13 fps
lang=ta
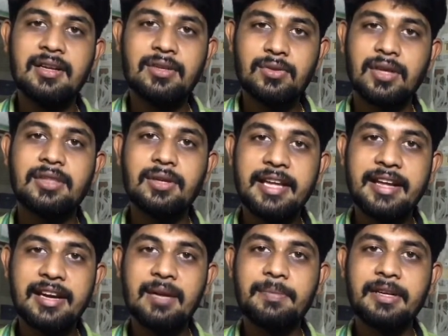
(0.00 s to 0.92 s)
ஸோ அந்த
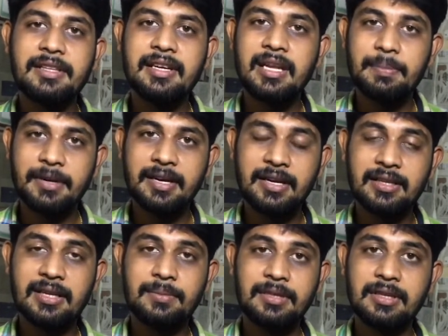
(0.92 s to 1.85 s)
ஏரியில் பார்த்தீங்கன்னா இப்போ
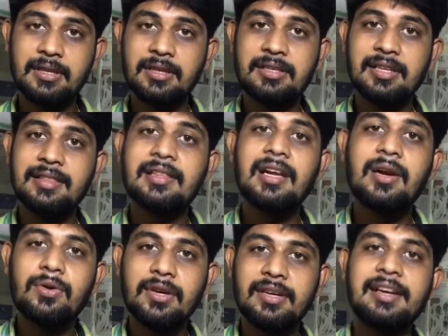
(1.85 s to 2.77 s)
கிட்டத்தட்ட பார்த்தீங்கன்னா எந்த
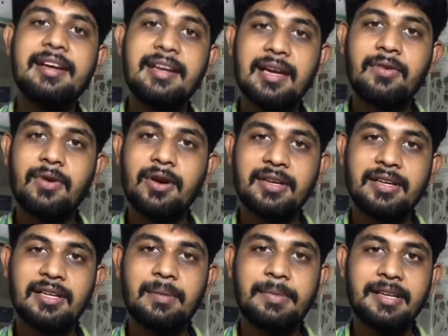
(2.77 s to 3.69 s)
அளவுக்கு க்ளீனாக வாட்டர்
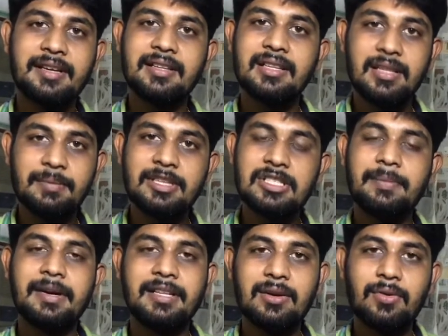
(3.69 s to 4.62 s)
இருக்குது அப்படிங்கிறது இந்த இமேஜில்
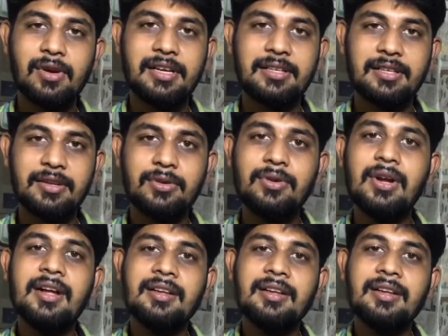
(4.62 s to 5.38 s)
பார்த்தீங்கன்னா உங்களுக்கே தெரியும்